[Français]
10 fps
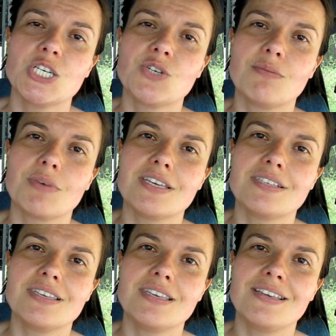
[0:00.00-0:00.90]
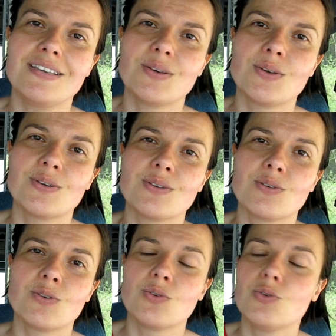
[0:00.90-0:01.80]
Je vais me réessayer
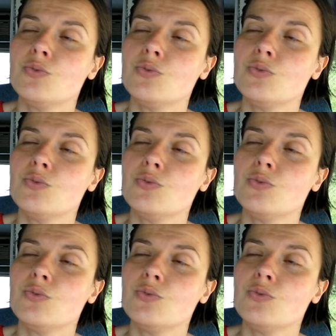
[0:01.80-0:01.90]
euh,